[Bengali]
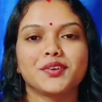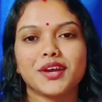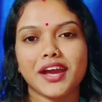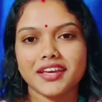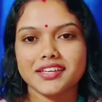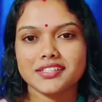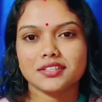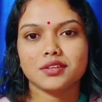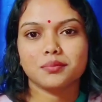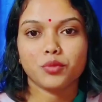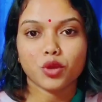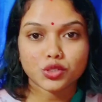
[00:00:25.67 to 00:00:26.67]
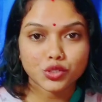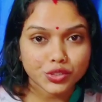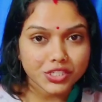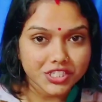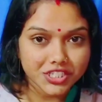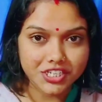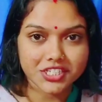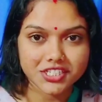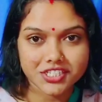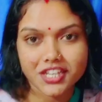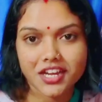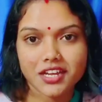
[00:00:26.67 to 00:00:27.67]
তো গাইস বছরের
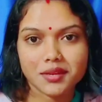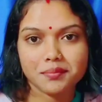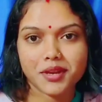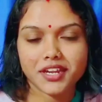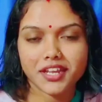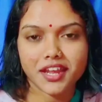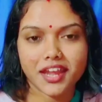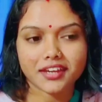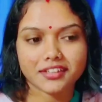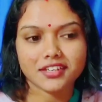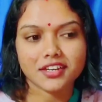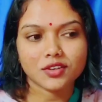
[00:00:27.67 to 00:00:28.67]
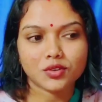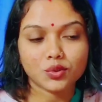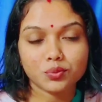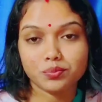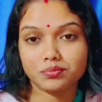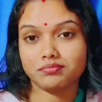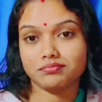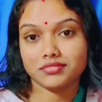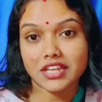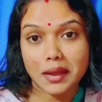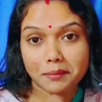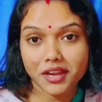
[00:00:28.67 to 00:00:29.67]
শেষটা মানে একটা খুব
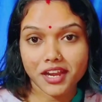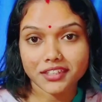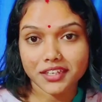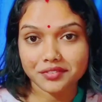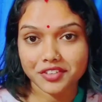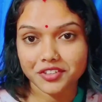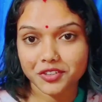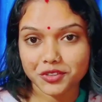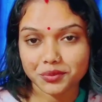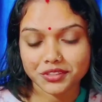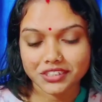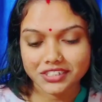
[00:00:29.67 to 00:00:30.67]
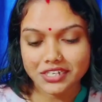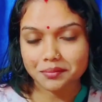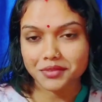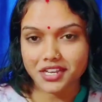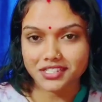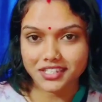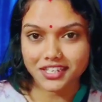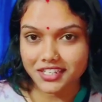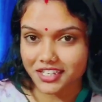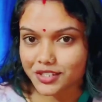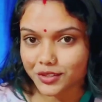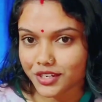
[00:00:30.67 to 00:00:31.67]
ধামাকাদার ভিডিও তোমাদের সামনে আজকে
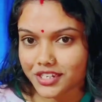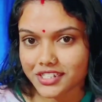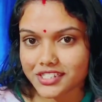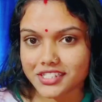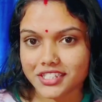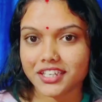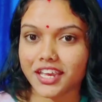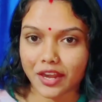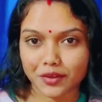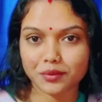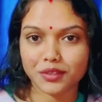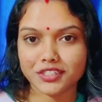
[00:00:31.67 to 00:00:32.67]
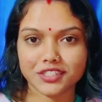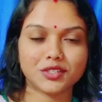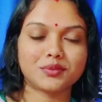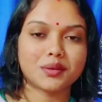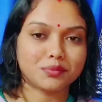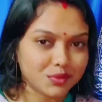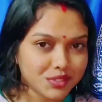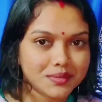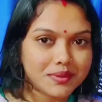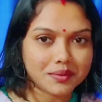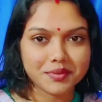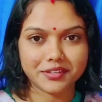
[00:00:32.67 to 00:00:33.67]
নিয়ে চলে এসেছি কেন বলছি তোমরা
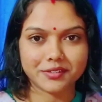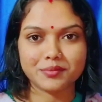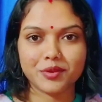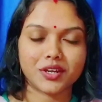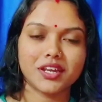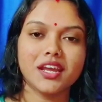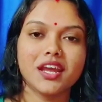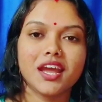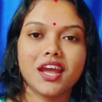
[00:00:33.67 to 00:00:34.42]
বুঝতে পারবে একটু পরে